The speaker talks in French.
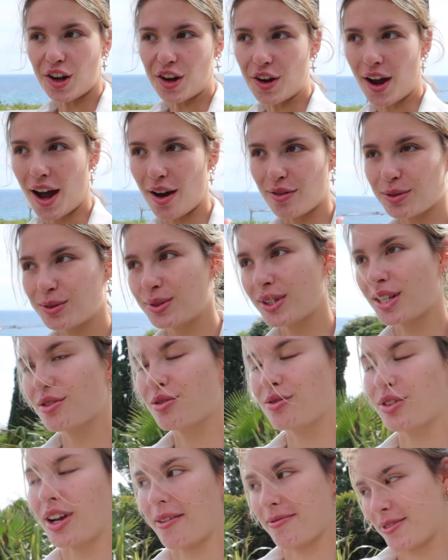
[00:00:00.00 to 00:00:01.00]
Euh, avant tout ça, je
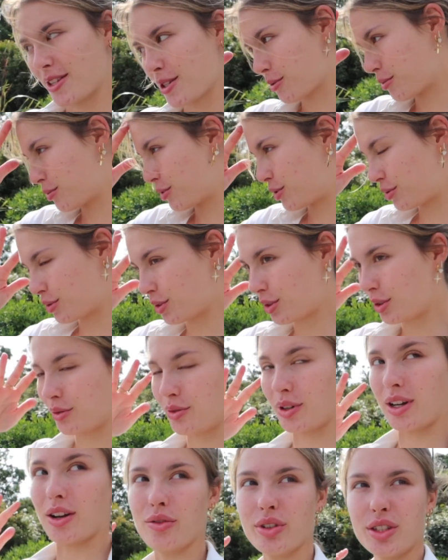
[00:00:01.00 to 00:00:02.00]
vais vous faire un petit room tour.
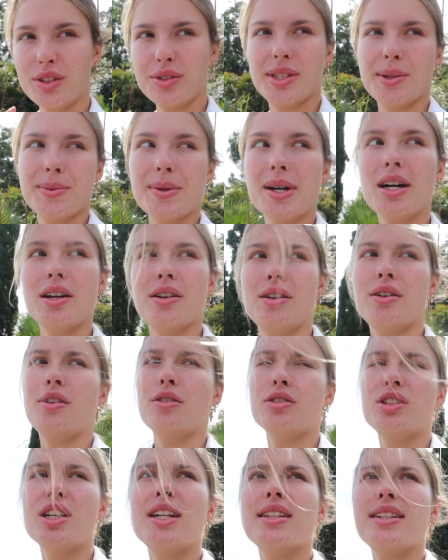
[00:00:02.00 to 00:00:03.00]
Enfin, en fait, je sais pas euh,
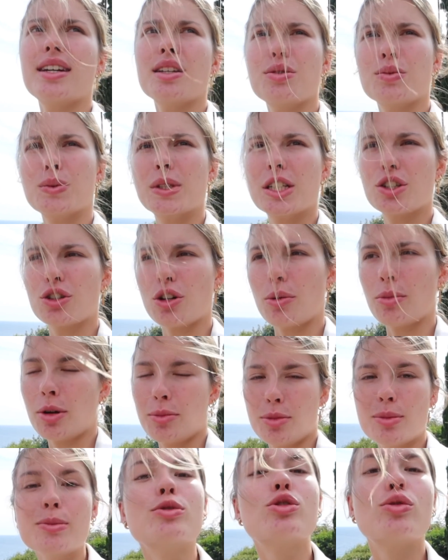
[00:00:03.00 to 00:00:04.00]
en quel état sont les chambres,
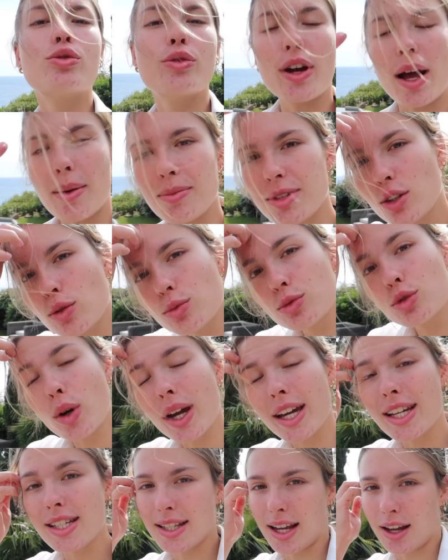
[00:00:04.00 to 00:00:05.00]
mais je vais vous faire un petit room tour
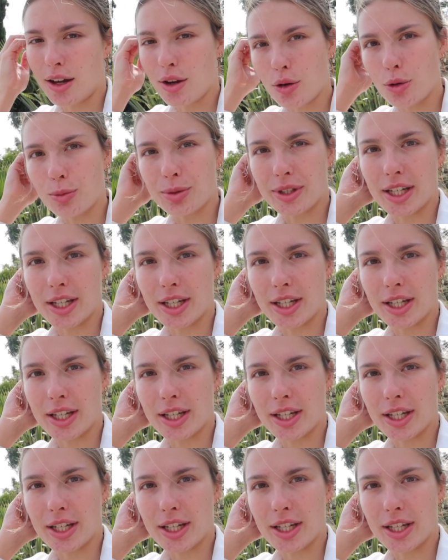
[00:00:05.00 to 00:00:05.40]
extérieur au